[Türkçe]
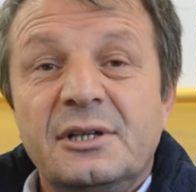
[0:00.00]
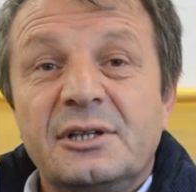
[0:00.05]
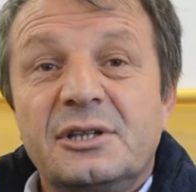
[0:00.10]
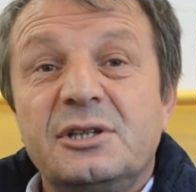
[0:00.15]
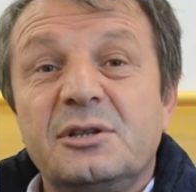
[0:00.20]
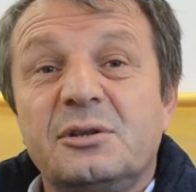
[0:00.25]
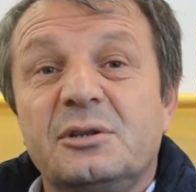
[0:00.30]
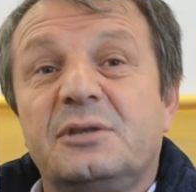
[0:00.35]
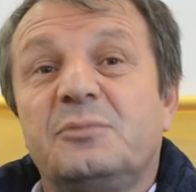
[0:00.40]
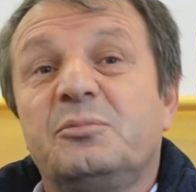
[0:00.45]

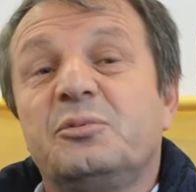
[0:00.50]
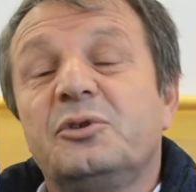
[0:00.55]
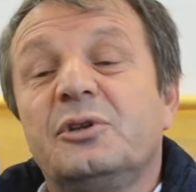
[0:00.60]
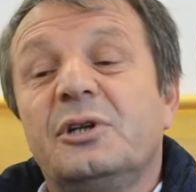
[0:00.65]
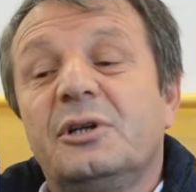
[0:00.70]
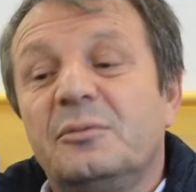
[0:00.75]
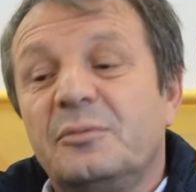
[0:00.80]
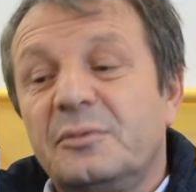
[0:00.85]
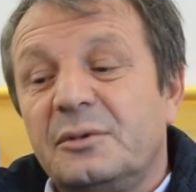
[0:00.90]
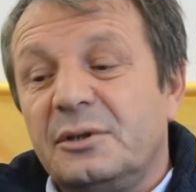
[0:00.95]
Ki bu
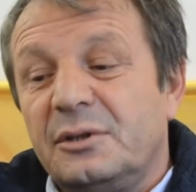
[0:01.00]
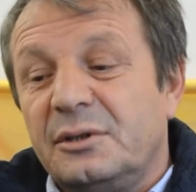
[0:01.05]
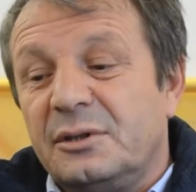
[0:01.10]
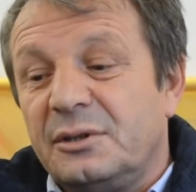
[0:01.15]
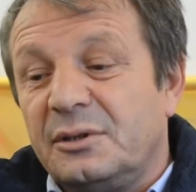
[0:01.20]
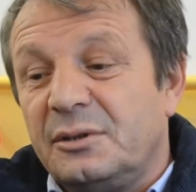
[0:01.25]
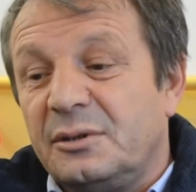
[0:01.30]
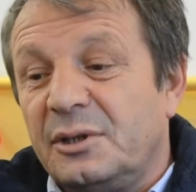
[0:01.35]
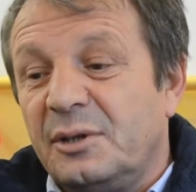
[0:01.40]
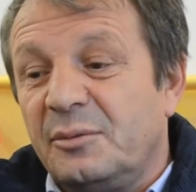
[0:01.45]
da
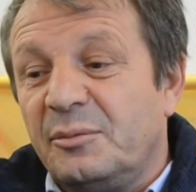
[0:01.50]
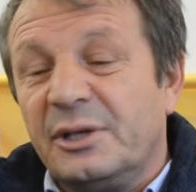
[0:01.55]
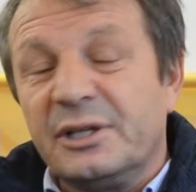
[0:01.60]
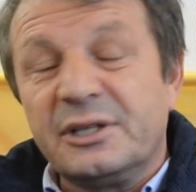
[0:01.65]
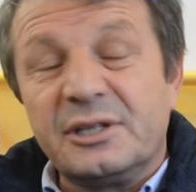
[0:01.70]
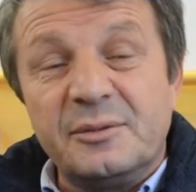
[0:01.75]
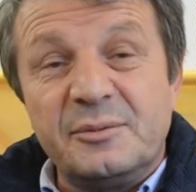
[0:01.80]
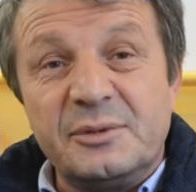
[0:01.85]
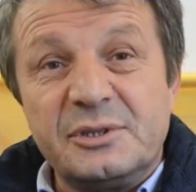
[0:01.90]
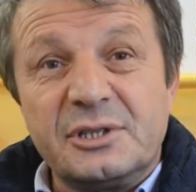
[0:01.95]
ne
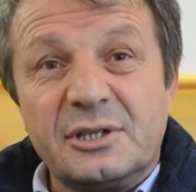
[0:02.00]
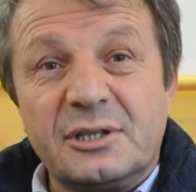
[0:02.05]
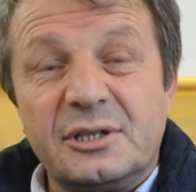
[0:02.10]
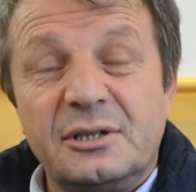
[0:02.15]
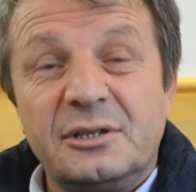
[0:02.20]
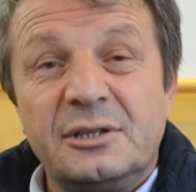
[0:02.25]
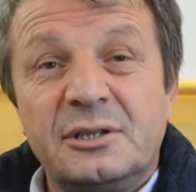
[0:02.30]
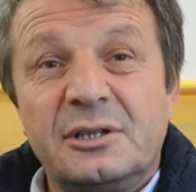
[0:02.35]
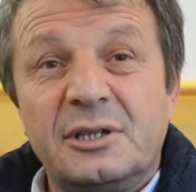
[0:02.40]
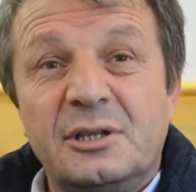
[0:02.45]
mahkemece
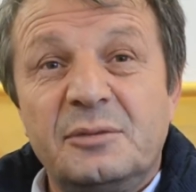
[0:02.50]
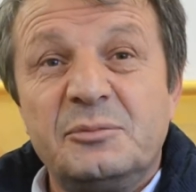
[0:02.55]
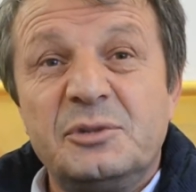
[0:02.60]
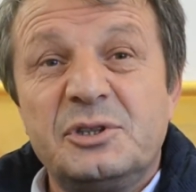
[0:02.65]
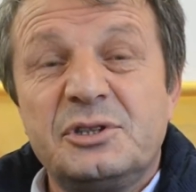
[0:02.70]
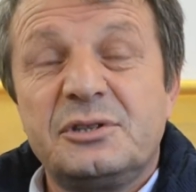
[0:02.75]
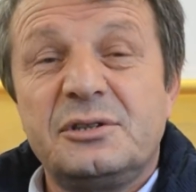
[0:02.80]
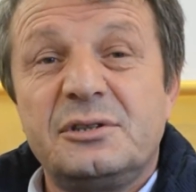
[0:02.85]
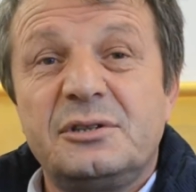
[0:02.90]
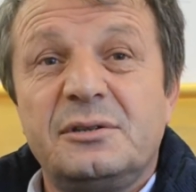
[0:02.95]

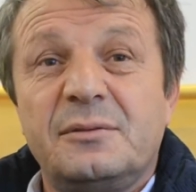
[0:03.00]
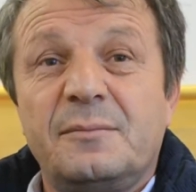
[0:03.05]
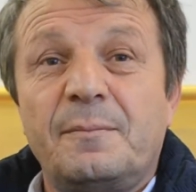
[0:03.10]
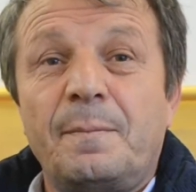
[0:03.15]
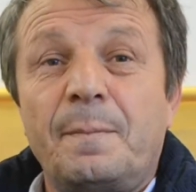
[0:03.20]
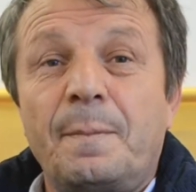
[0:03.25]
kanıtlanmıştır